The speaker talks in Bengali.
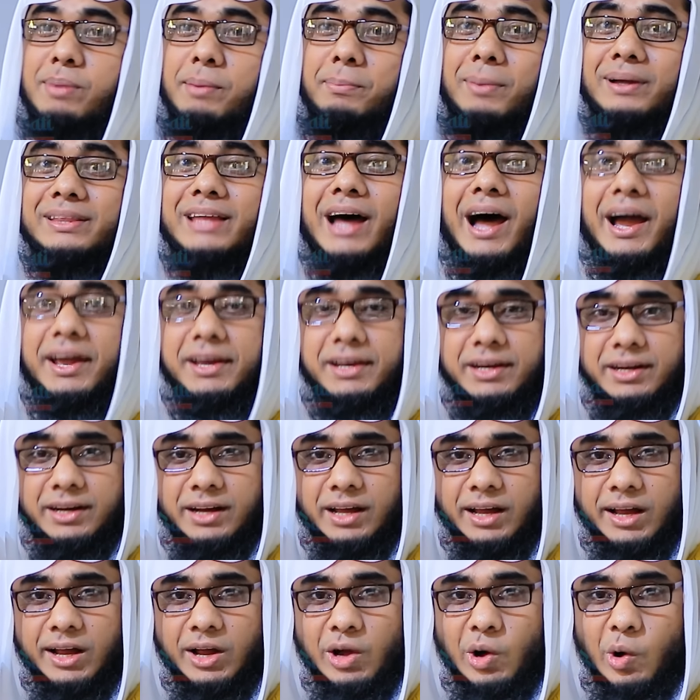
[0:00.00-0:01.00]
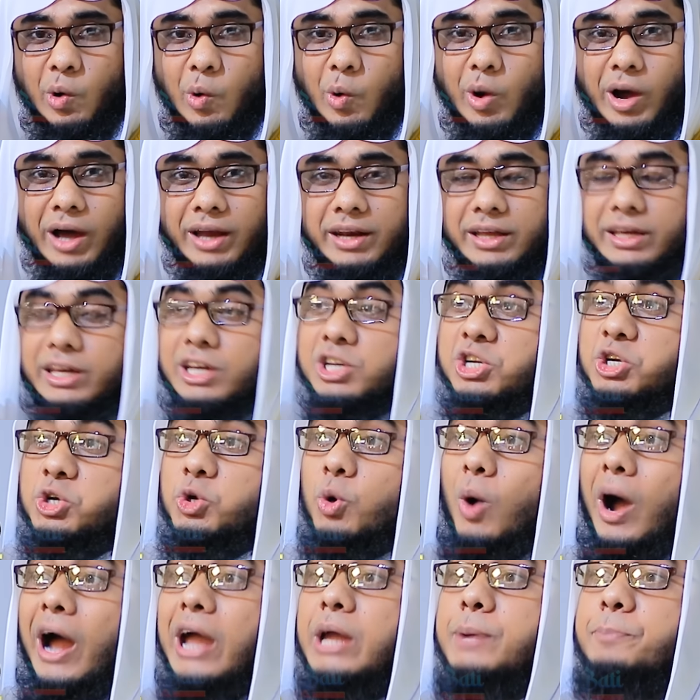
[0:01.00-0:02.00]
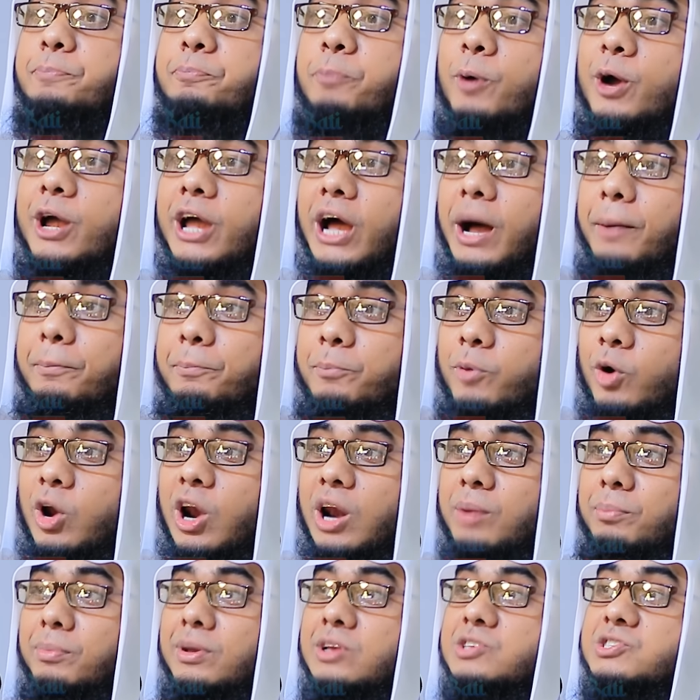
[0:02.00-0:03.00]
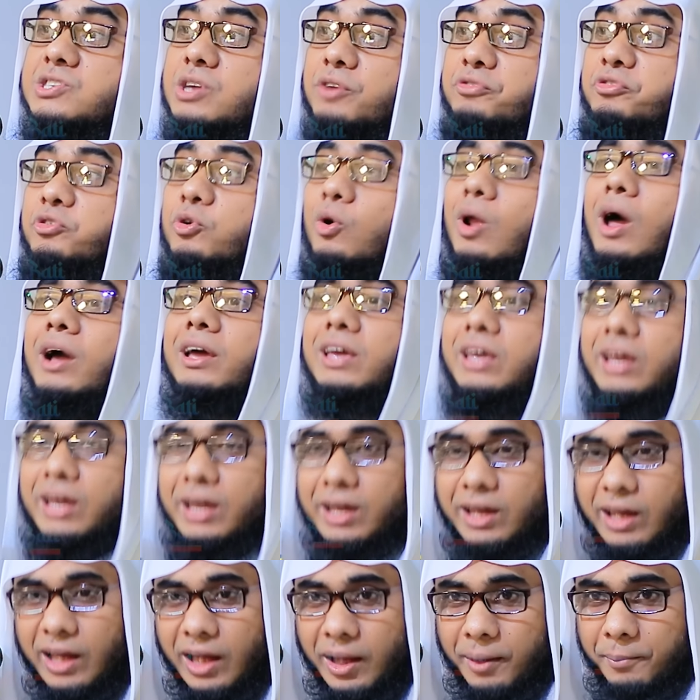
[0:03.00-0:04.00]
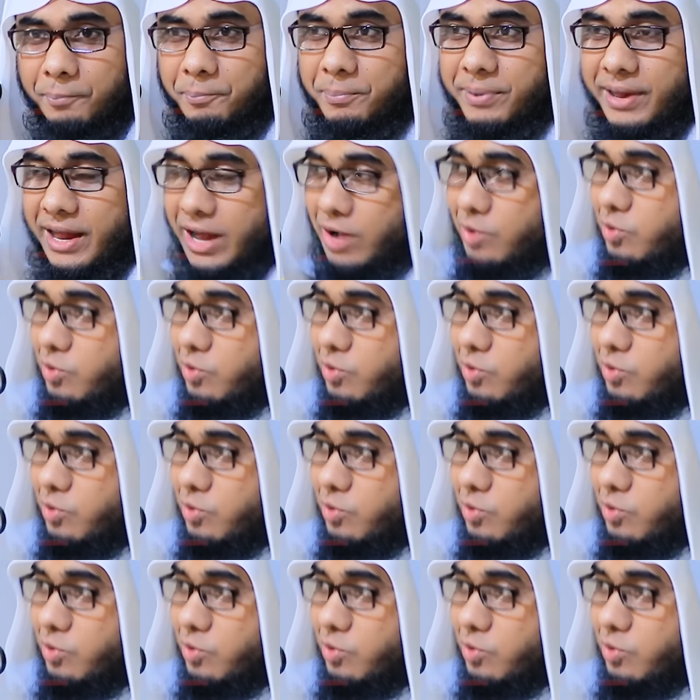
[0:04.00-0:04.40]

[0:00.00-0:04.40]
বা মাদাইন ওখানে গিয়ে সোহাইব পয়গাম্বরের মেয়ে সফুরাকে বিয়ে